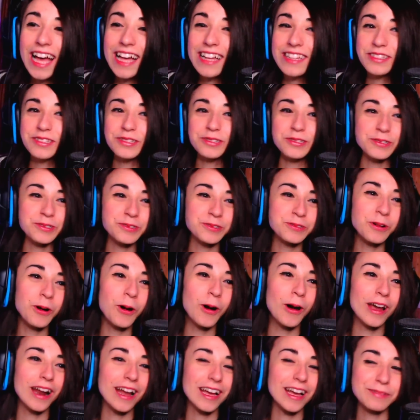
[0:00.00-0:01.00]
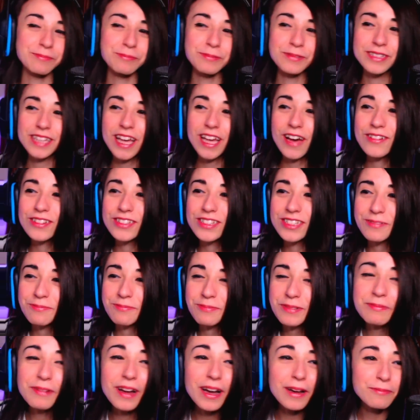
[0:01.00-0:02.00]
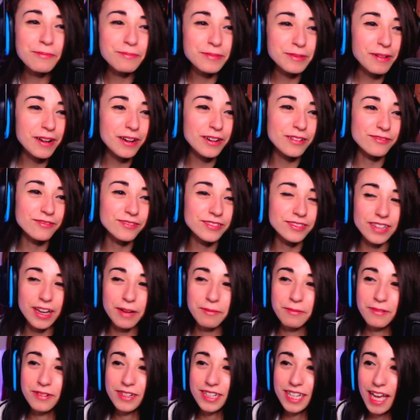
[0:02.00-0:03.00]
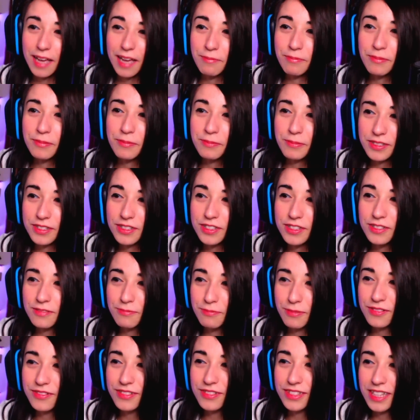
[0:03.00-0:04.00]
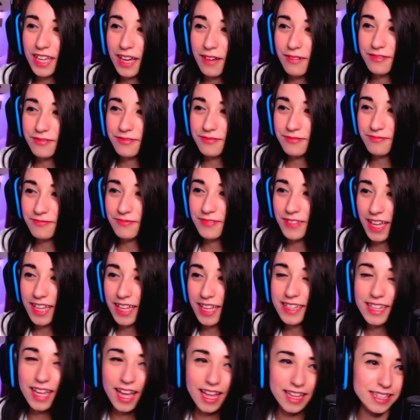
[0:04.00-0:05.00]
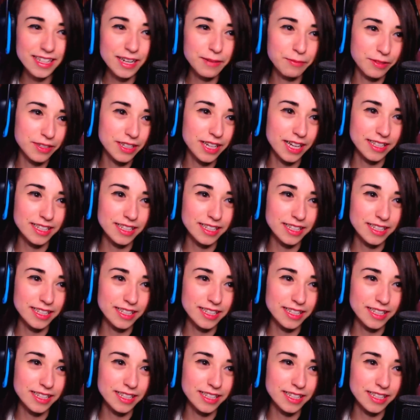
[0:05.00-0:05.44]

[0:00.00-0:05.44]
addirittura, sposiamoci. Prima, prima conviviamo, ok? poi, poi, vediamo. Eh, entriamo in casa